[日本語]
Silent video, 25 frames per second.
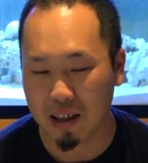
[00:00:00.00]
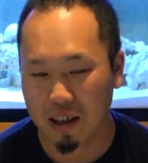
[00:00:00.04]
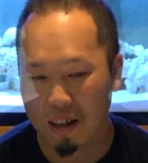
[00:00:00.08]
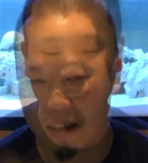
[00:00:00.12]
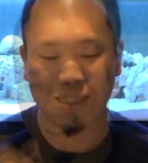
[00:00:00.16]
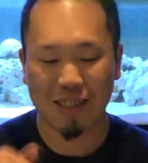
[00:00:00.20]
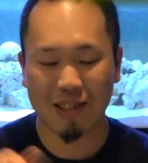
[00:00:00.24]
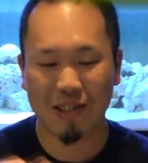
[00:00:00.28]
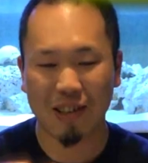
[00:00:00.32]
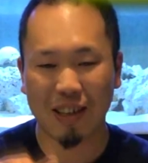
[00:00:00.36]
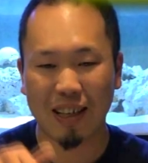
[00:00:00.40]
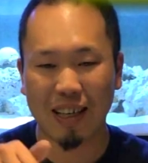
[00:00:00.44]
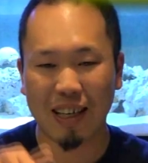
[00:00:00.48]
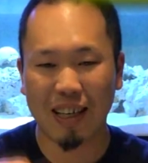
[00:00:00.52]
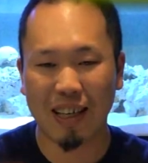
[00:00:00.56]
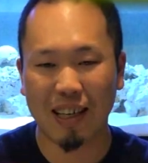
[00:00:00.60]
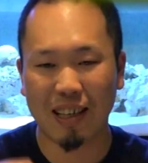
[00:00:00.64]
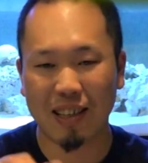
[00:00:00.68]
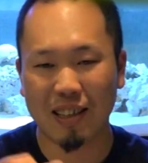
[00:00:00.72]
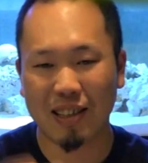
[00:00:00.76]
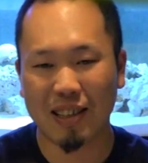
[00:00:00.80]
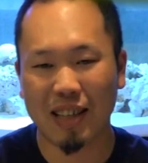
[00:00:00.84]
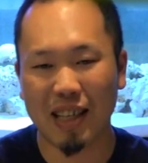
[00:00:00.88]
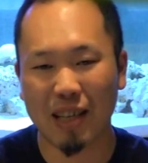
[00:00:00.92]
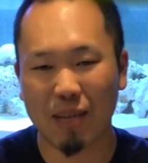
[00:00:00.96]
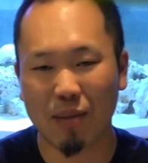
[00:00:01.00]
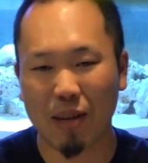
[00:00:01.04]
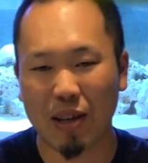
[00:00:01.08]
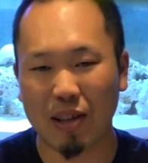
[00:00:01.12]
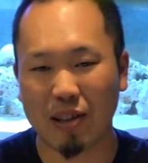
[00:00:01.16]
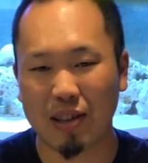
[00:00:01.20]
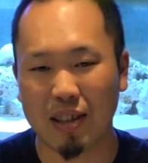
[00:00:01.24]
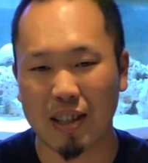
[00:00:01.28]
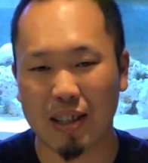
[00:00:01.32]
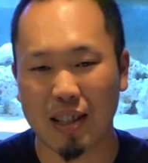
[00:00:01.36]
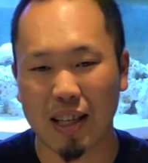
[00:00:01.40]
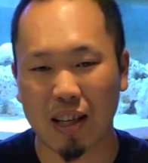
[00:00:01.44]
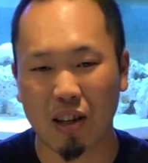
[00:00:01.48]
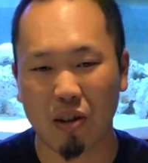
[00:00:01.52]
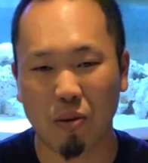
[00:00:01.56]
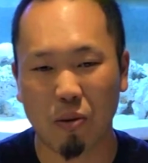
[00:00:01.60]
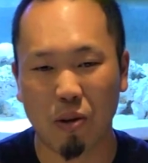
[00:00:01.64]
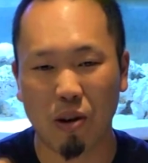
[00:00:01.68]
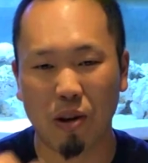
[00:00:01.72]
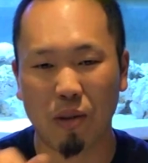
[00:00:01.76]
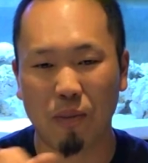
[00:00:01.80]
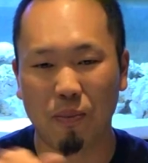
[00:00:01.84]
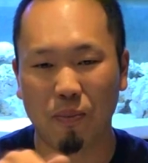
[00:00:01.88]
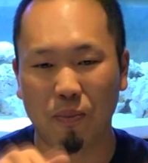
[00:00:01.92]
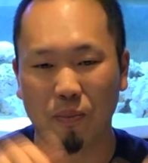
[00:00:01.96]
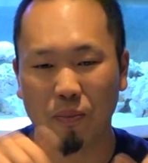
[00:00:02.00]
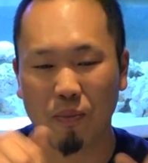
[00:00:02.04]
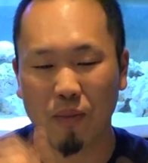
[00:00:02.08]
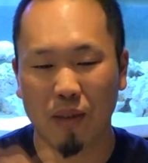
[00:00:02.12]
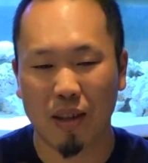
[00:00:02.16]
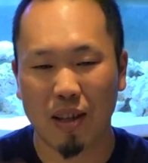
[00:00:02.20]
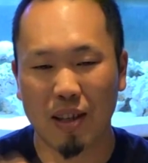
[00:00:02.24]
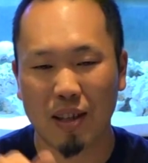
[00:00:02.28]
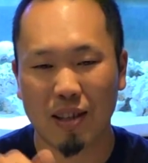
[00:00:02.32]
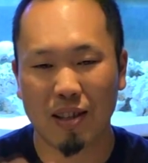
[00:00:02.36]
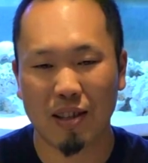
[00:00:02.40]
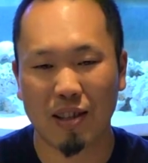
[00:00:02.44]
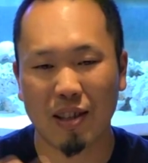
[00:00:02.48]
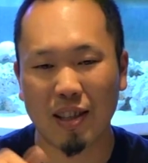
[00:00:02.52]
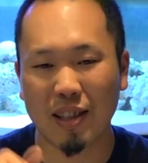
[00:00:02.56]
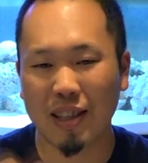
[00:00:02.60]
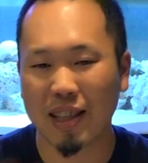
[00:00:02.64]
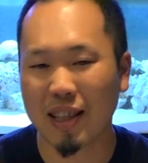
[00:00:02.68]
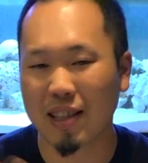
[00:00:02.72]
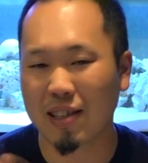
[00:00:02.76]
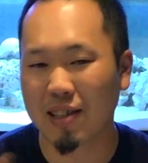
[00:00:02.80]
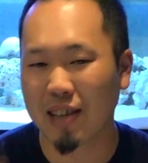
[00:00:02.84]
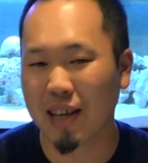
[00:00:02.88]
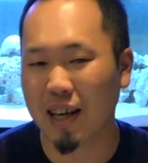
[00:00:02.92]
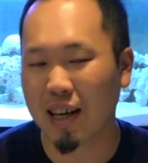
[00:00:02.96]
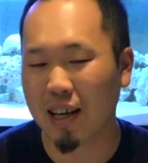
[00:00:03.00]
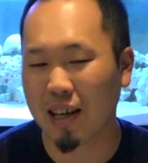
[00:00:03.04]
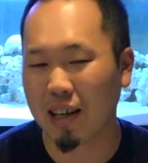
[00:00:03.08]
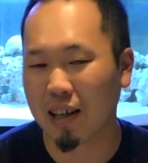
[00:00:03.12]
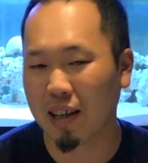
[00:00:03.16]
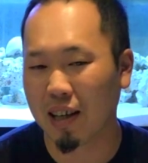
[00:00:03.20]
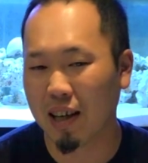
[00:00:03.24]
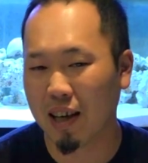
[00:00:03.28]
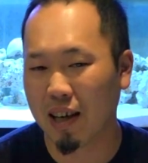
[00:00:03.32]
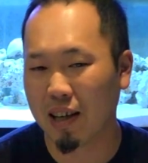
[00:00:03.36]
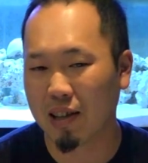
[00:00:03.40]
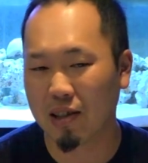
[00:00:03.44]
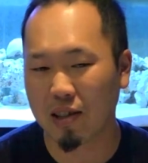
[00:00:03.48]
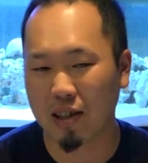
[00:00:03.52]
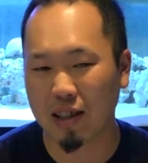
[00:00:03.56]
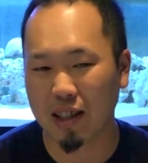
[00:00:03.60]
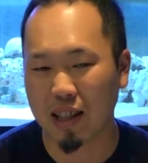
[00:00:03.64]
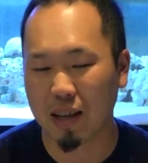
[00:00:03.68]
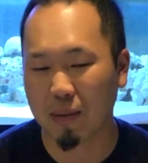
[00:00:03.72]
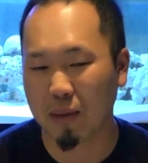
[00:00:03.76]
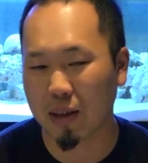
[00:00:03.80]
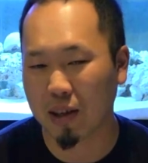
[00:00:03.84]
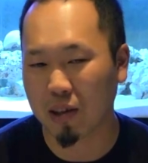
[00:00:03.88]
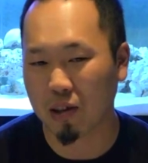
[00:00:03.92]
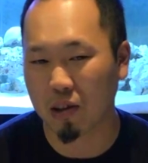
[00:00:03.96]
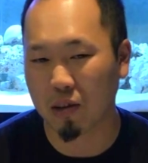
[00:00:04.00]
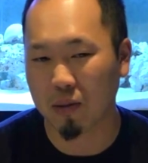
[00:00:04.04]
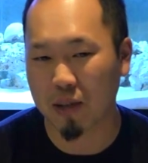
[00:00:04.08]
で、それから下にもあるんですけども、ツイキャスや、えー、ツイッターもやっており